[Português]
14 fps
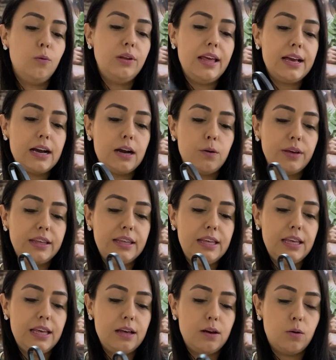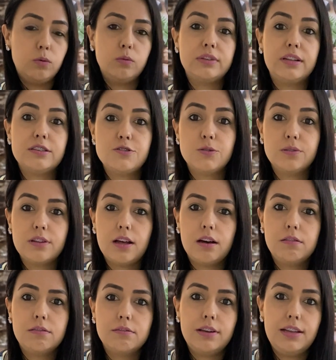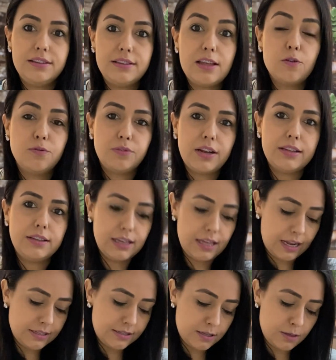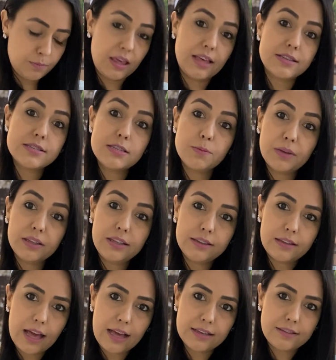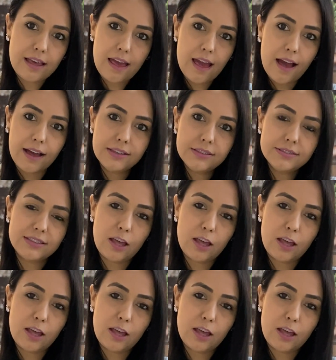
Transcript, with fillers: O legal é que o nacional, ele tem o frete grátis também, acima de 10 reais